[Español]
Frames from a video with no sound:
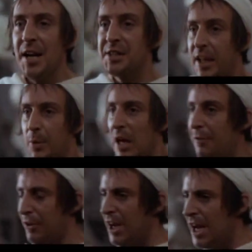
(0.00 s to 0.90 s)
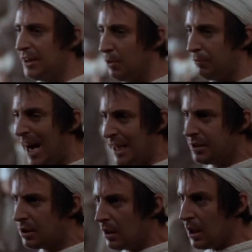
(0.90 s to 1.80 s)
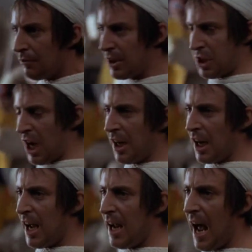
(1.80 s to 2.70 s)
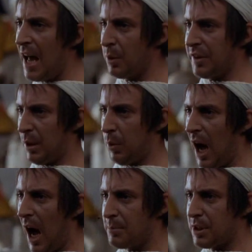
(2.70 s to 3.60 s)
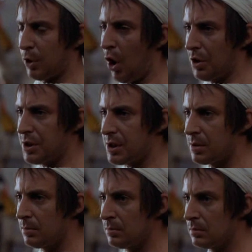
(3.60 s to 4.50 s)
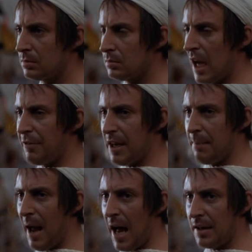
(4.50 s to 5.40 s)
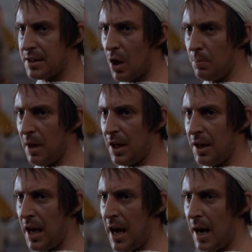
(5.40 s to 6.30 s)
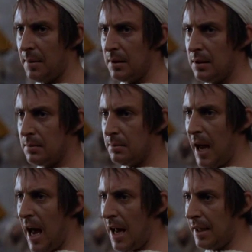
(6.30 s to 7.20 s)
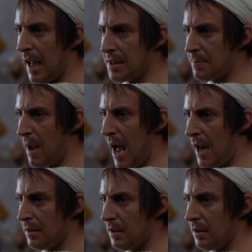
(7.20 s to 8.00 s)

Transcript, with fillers: uno de los hombres es libre de pelear fraternalmente con su prójimo y desde luego, cada hombre buscando su beneficio, hombre contra